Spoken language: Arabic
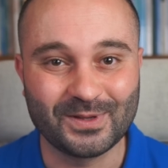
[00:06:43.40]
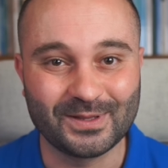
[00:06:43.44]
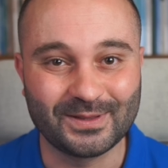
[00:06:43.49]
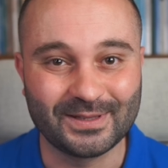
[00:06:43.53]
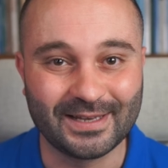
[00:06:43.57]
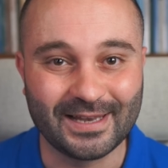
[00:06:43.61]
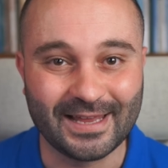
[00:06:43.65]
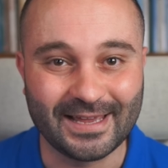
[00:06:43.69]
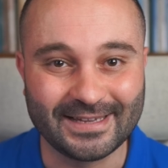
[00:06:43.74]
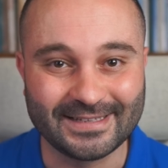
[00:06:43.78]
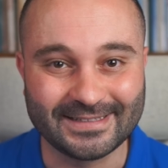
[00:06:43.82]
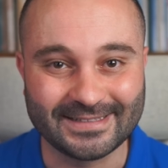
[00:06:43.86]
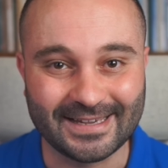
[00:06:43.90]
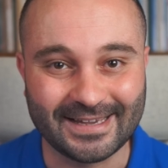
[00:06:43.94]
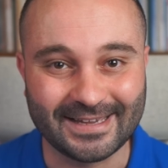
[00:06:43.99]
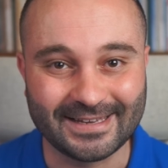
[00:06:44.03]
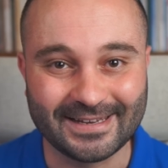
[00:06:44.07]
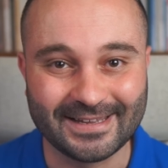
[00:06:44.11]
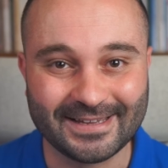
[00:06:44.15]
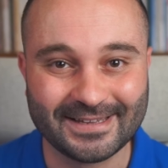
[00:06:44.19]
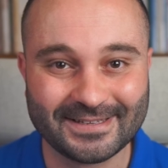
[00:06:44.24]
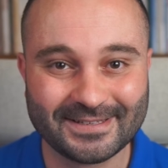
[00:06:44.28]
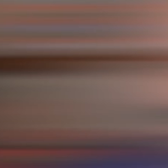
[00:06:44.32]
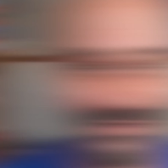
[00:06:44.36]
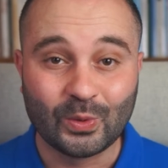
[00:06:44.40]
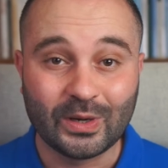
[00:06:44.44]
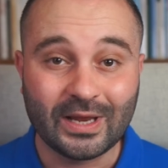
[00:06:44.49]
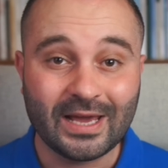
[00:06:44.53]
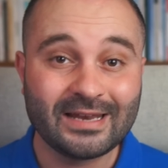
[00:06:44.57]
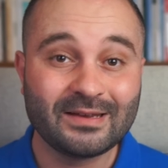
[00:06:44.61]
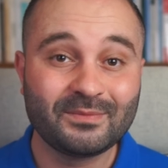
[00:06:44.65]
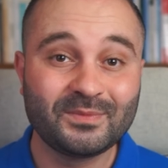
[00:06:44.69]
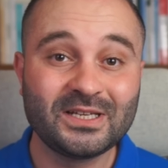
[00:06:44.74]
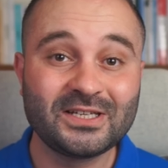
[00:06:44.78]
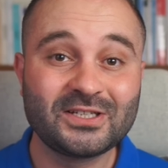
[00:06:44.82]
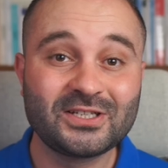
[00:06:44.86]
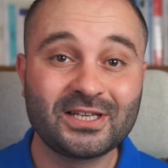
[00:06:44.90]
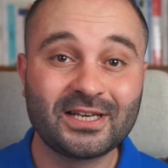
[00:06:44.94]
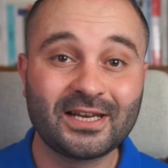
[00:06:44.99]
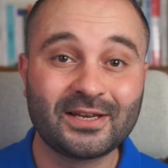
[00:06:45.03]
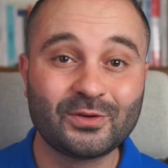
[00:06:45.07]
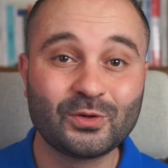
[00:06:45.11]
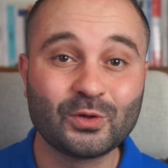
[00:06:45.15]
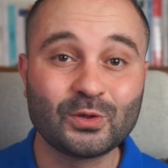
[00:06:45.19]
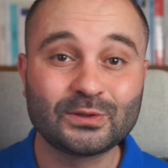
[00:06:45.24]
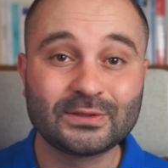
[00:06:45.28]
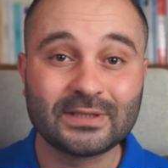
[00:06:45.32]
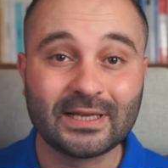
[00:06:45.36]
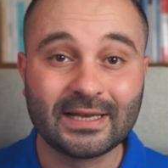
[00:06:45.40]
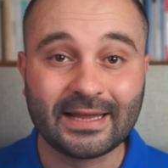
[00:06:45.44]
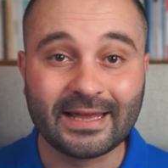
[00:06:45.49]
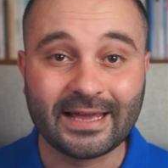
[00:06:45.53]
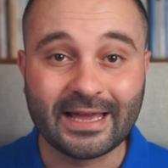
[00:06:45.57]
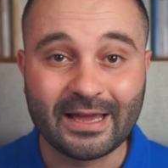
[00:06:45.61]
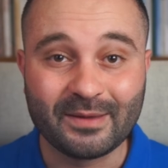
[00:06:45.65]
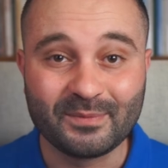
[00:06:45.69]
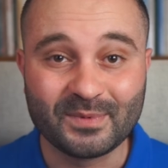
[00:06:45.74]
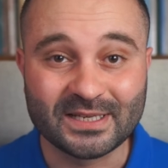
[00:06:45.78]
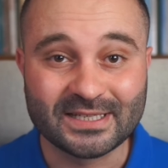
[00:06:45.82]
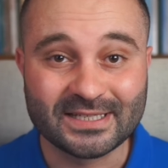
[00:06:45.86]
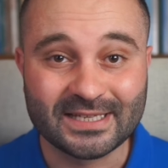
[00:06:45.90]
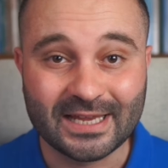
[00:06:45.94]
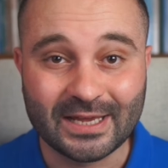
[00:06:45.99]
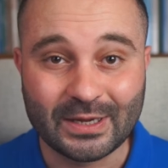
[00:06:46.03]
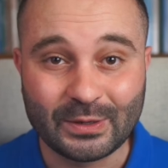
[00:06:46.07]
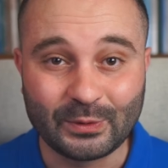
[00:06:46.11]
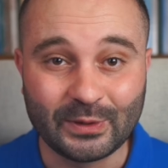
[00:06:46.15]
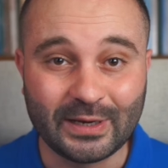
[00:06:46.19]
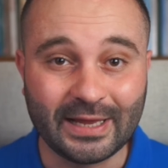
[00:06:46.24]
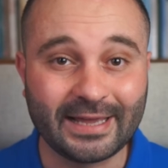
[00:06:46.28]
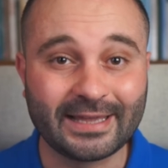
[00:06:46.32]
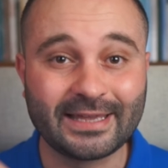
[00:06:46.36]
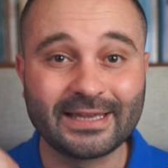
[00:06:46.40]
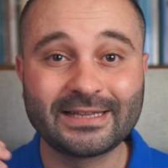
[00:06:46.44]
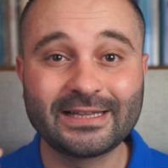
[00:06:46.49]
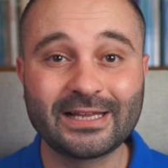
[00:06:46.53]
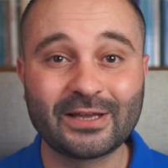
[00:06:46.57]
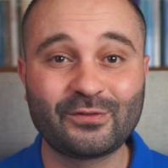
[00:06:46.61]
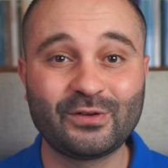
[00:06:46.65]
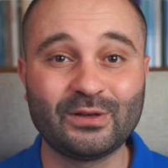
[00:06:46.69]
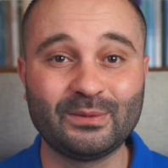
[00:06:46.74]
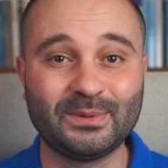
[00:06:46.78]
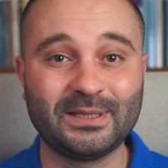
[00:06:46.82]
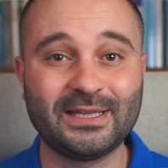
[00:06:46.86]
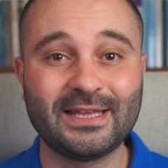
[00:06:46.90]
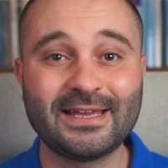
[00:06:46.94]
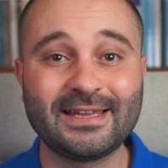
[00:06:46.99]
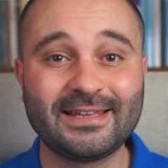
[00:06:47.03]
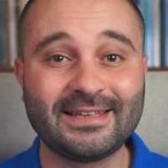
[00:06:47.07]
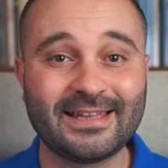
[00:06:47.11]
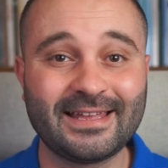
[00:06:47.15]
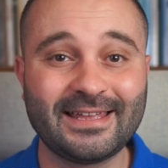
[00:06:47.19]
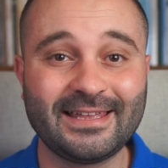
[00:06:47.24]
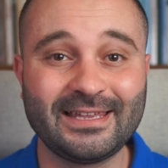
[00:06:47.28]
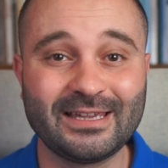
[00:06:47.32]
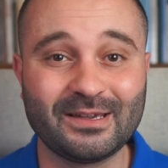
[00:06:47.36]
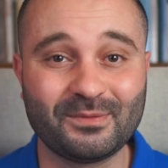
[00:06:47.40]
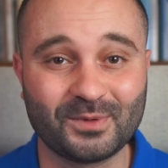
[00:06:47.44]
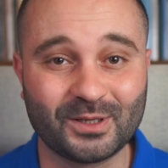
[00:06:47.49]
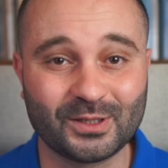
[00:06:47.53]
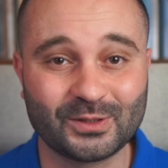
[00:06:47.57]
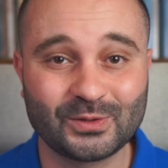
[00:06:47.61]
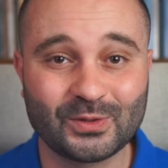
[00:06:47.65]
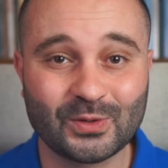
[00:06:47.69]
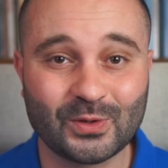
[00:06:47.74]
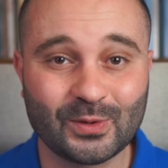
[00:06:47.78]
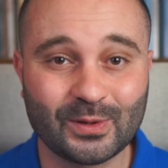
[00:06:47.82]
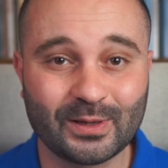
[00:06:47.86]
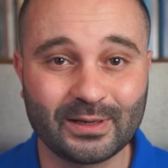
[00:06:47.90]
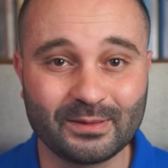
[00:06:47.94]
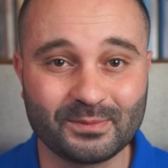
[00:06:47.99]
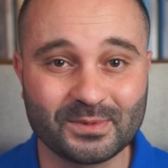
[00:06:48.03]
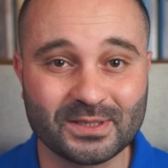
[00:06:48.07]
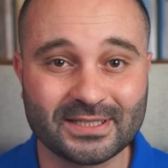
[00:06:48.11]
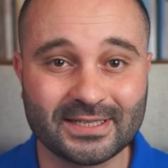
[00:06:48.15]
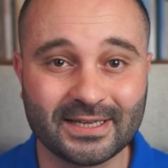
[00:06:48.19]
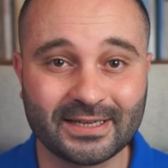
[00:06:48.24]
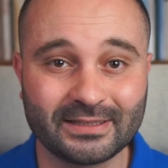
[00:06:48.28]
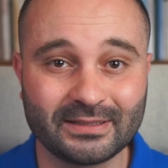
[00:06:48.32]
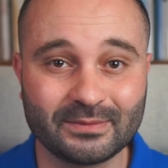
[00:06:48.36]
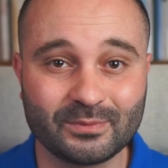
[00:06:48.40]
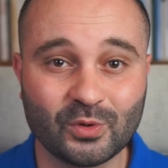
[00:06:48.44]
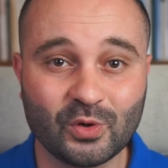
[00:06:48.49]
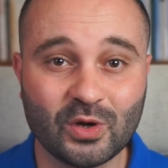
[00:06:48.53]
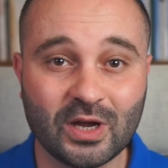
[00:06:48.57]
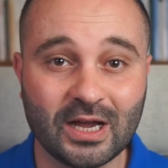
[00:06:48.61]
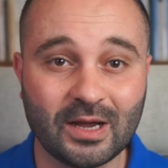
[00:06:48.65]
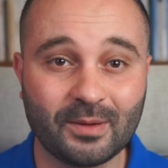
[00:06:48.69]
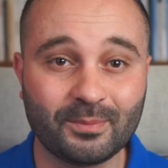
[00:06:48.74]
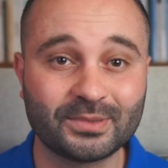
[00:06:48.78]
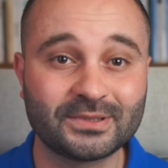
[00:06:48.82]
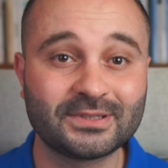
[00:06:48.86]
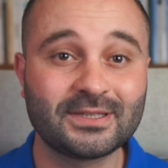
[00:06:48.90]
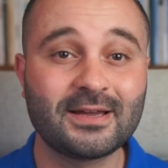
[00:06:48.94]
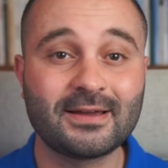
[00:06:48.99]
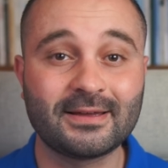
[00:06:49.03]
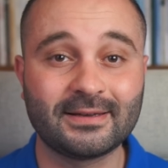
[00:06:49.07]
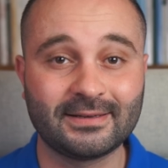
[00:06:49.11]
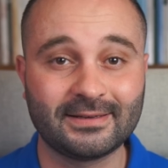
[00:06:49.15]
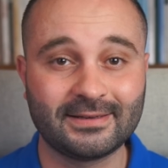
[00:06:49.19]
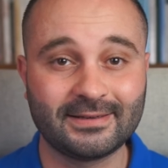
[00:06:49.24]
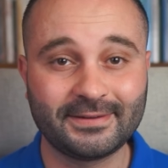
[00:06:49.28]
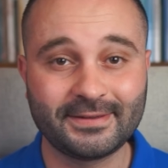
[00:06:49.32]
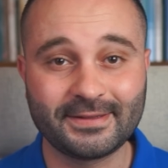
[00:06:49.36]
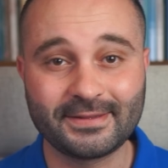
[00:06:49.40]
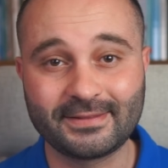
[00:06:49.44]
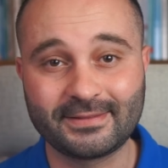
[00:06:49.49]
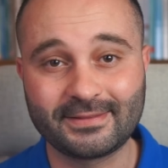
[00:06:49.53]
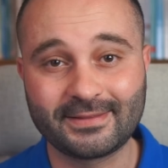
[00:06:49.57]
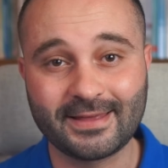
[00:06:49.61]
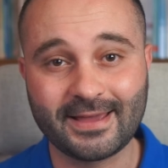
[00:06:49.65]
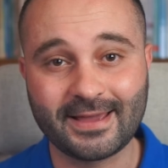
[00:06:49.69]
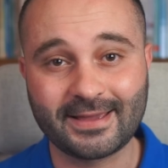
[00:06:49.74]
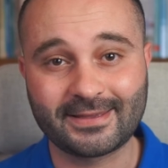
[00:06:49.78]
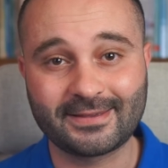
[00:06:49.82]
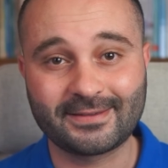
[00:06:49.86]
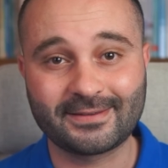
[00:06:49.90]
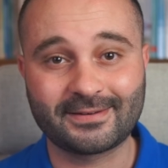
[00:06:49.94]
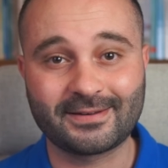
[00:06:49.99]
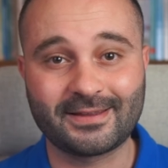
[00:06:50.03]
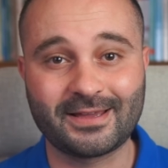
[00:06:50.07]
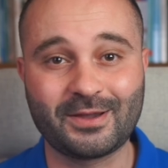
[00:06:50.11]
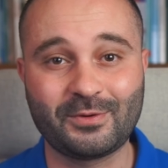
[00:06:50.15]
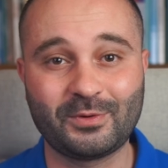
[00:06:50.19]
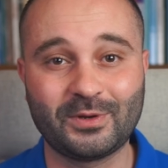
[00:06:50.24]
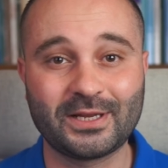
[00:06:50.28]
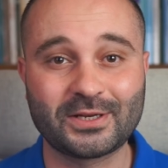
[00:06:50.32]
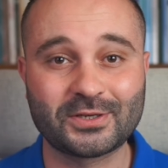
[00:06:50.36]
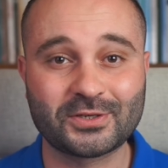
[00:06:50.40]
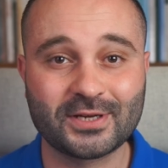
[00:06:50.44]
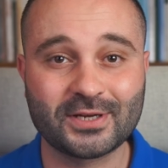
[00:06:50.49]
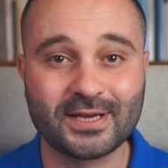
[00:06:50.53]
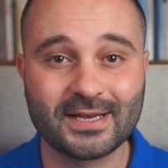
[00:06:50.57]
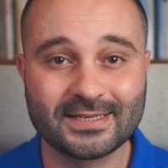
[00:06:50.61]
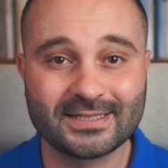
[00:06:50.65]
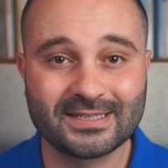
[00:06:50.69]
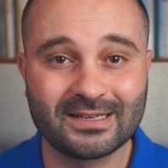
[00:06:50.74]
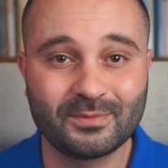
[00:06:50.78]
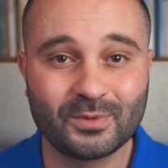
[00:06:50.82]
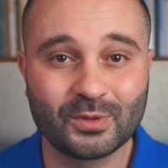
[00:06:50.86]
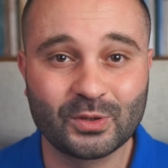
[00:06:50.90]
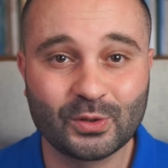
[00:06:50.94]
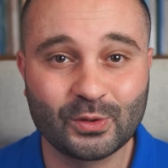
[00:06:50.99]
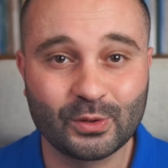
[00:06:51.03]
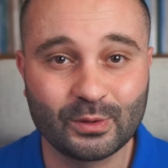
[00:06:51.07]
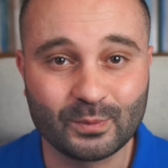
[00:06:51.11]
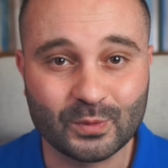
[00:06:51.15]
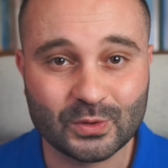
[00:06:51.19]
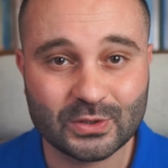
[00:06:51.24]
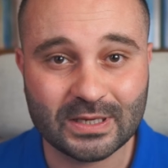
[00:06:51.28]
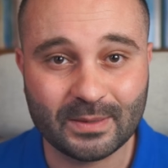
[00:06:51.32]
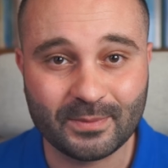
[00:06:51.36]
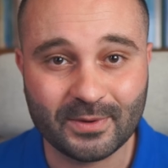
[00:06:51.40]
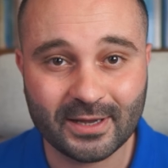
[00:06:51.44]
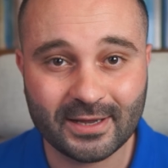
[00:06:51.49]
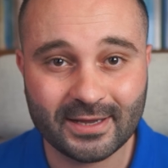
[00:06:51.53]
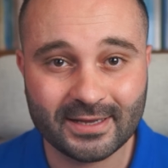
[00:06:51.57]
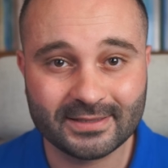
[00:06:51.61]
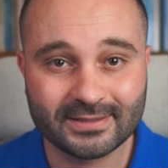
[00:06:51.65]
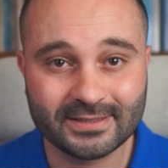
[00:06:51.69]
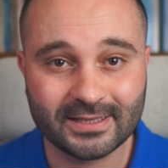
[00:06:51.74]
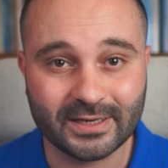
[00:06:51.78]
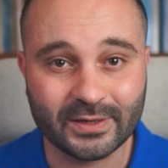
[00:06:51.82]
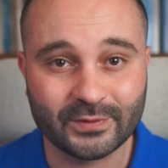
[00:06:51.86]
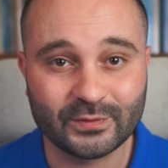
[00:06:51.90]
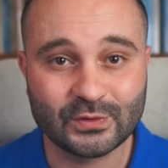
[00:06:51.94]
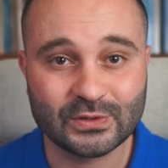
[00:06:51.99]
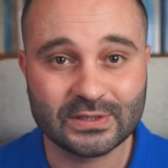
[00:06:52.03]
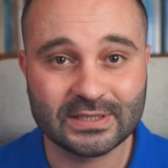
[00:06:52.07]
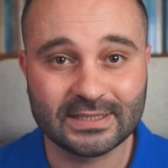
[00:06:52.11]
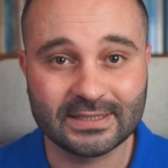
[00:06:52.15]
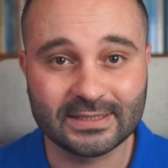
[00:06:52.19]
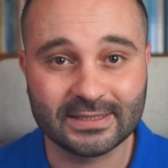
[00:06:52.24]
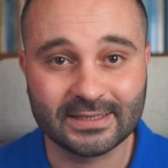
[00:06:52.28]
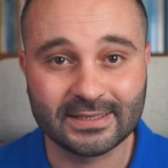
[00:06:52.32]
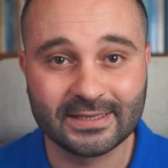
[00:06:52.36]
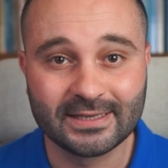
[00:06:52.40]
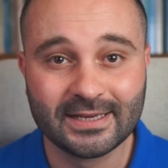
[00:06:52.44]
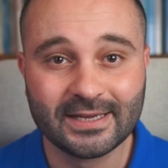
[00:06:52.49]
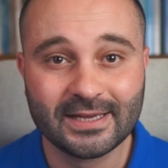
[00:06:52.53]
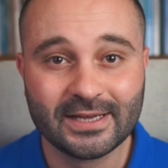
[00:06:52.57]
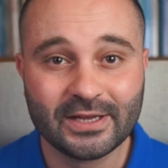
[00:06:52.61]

بإذن الله تعالى والآن بنيجي إلى النقطة الخامسة واللي حكيت لك في البداية هي من الطرق اللي بيستخدموها أبطال الذاكرة والأشخاص اللي بيدخلوا مسابقات تنافسية